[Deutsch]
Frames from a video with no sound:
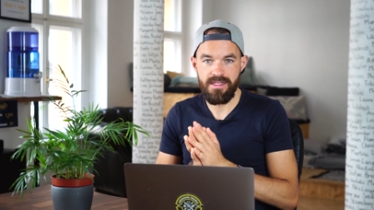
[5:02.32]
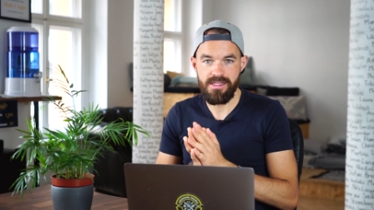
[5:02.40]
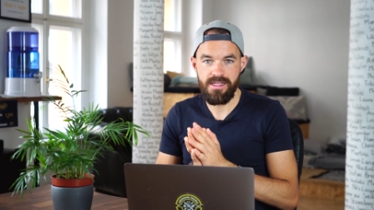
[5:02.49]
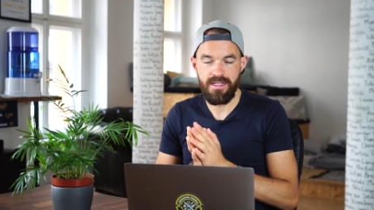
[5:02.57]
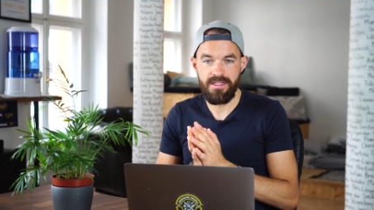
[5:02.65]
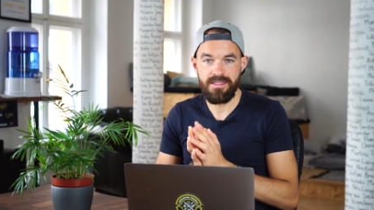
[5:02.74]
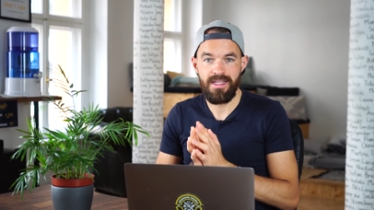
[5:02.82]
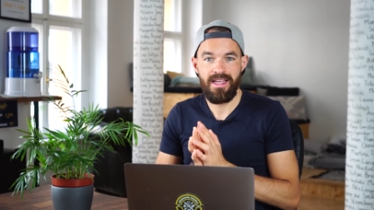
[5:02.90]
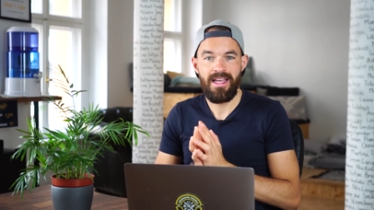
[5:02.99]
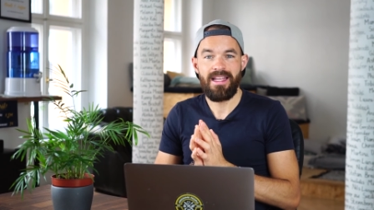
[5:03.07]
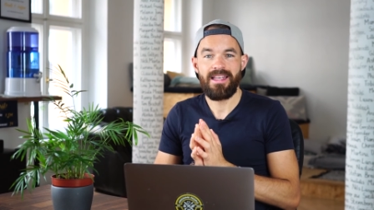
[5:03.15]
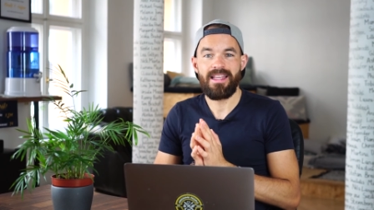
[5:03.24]
drin sind,
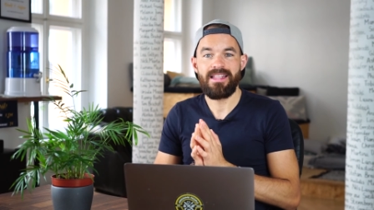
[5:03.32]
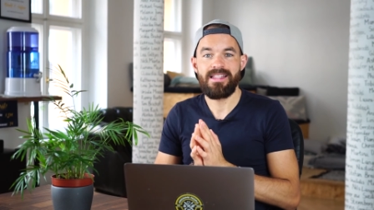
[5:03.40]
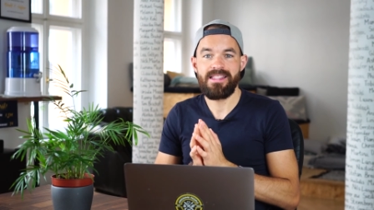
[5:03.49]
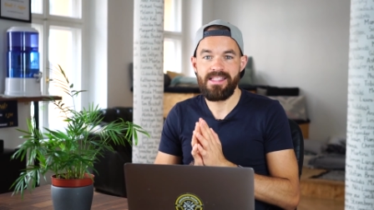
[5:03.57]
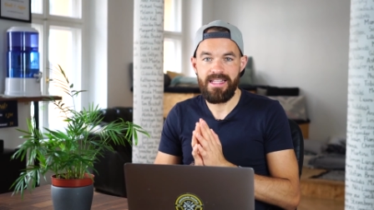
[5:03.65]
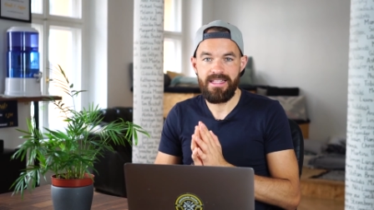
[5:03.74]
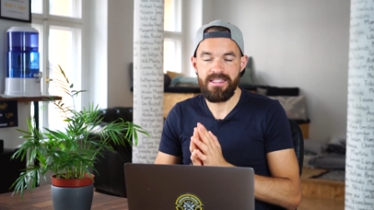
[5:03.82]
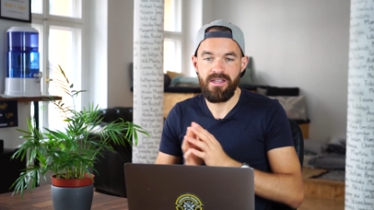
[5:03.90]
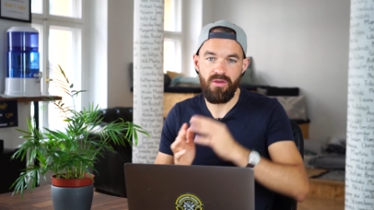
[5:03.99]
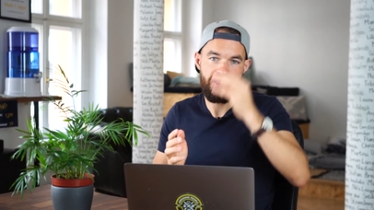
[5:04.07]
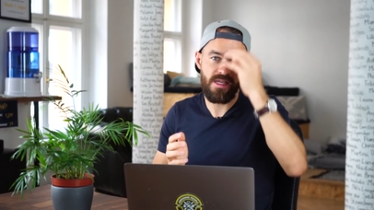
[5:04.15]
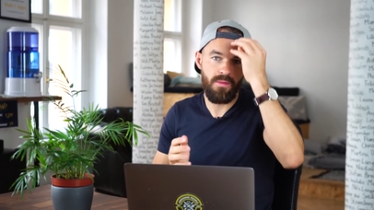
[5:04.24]
dann sind
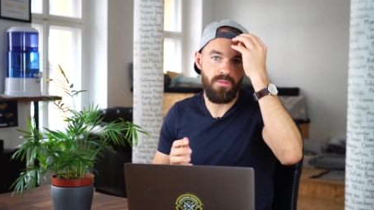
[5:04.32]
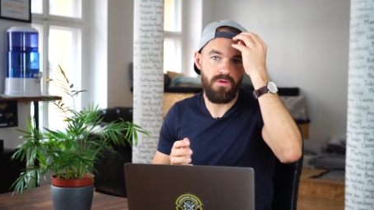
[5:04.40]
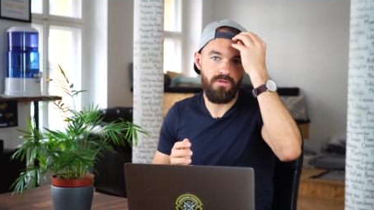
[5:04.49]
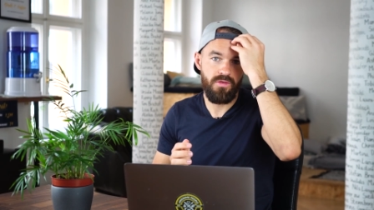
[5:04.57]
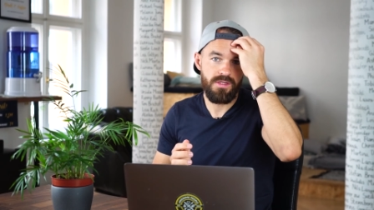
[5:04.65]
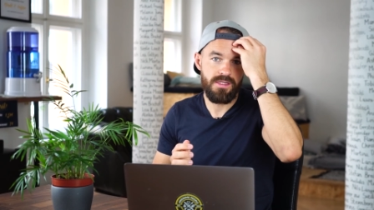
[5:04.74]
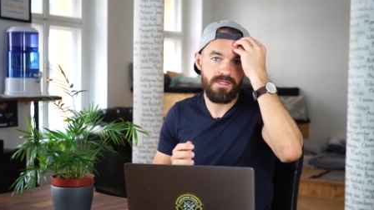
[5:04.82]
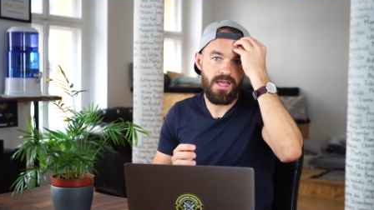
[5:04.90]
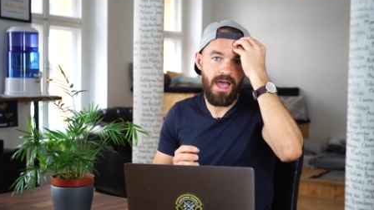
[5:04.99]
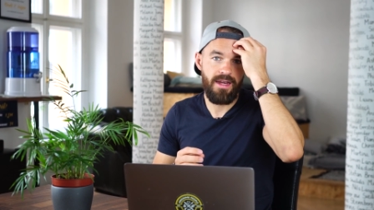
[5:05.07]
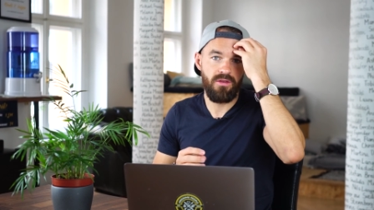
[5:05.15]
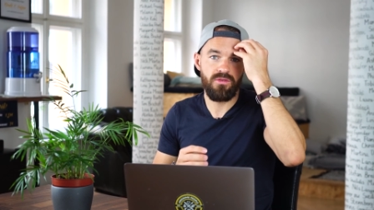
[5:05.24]
unser
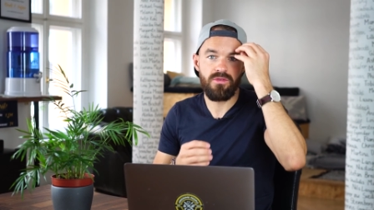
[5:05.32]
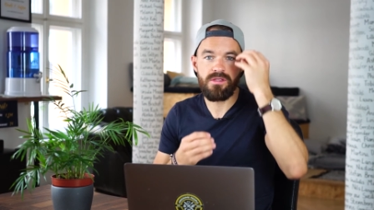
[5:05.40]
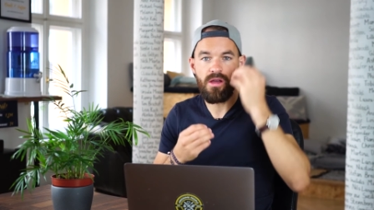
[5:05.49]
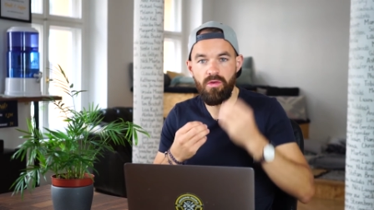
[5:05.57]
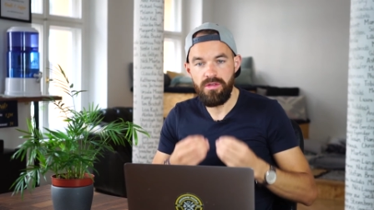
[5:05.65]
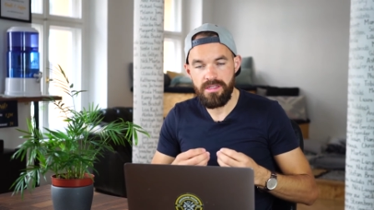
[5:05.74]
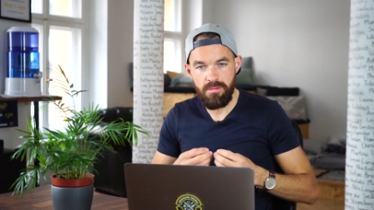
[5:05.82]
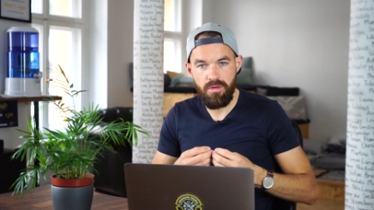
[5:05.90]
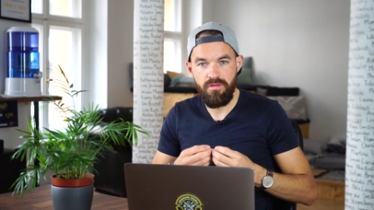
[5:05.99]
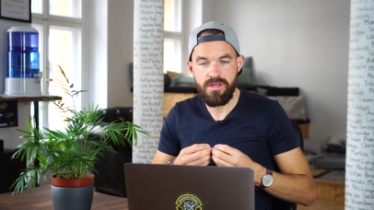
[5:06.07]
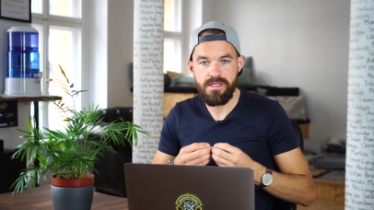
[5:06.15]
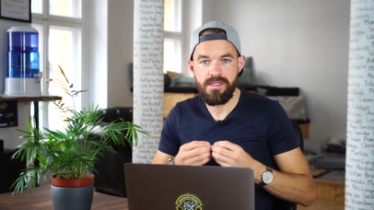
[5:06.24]
Bewusstsein und unser
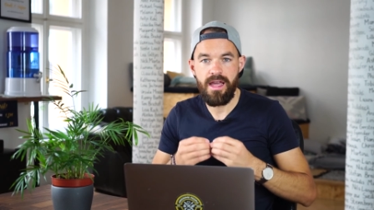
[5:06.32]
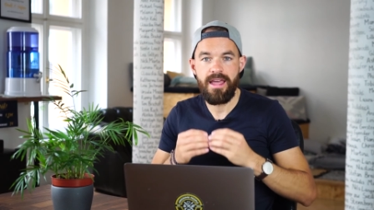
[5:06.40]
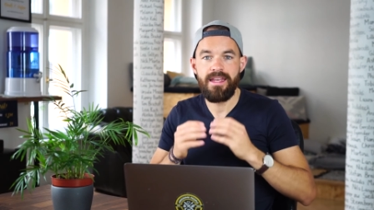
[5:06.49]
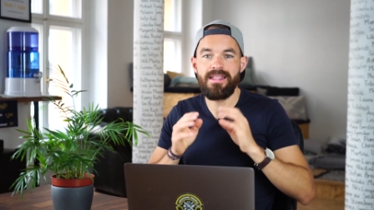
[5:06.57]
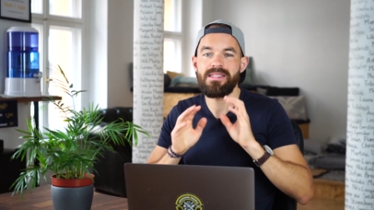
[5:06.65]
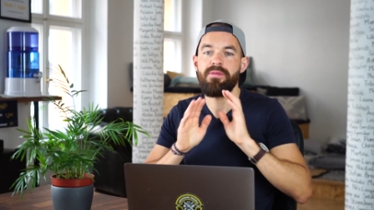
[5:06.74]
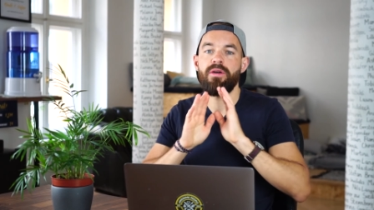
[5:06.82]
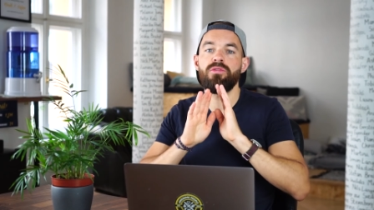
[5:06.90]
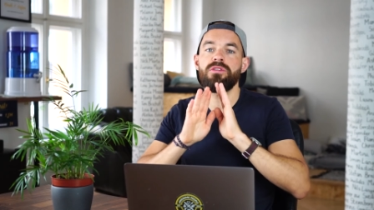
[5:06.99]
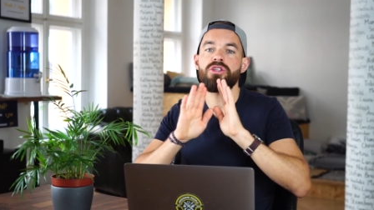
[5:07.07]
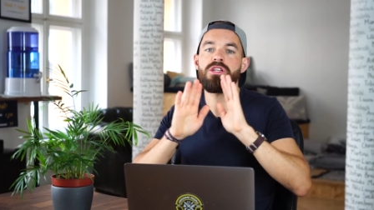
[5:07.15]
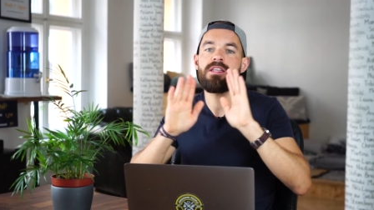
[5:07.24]
Unterbewusstsein in zwei
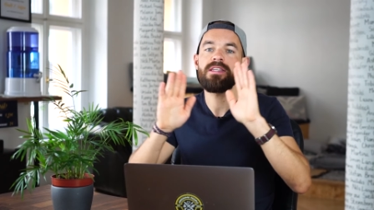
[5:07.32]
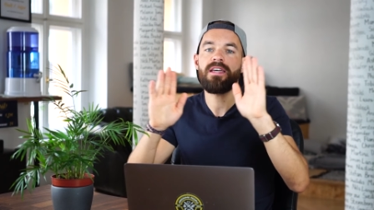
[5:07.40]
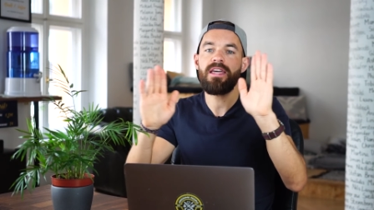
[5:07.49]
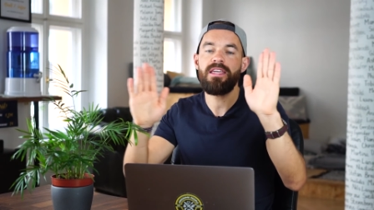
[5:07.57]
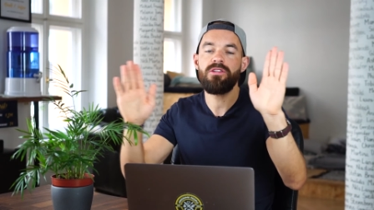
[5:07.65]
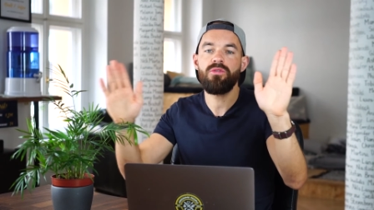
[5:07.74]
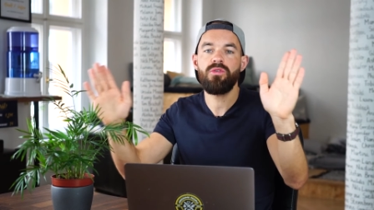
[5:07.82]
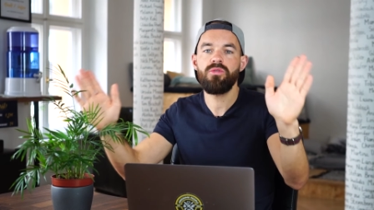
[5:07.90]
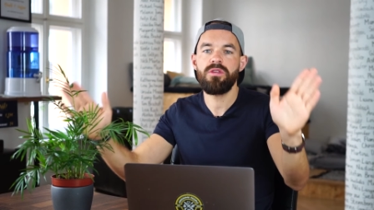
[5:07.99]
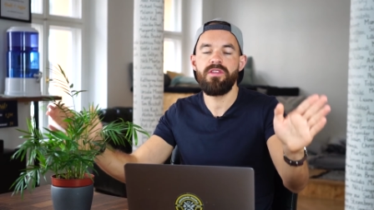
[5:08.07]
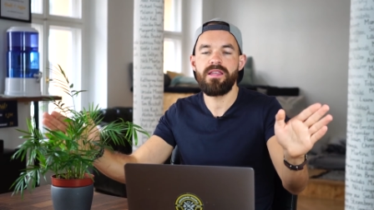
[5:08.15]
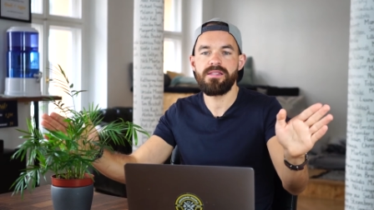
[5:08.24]
unterschiedliche Richtungen
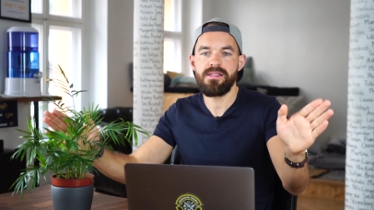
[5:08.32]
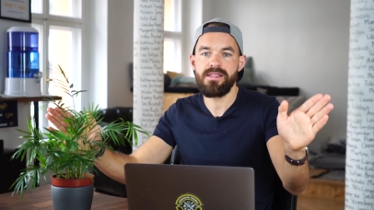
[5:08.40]
unterwegs.